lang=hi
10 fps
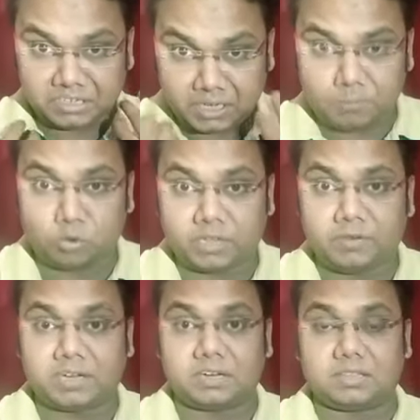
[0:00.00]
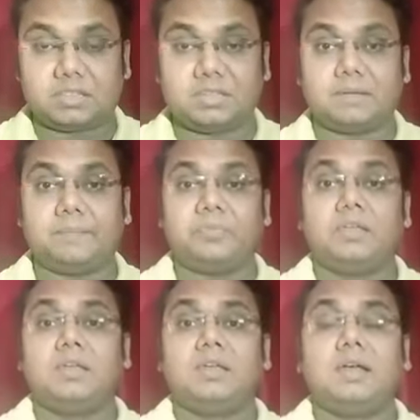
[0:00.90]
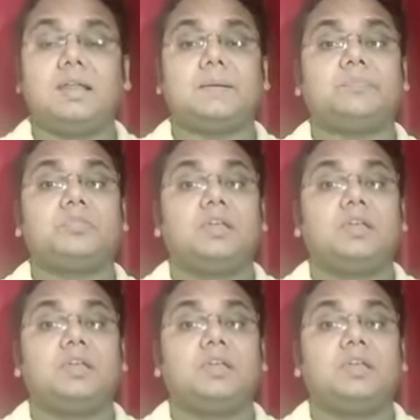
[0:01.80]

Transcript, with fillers: डीमोटिवेट करती है है ना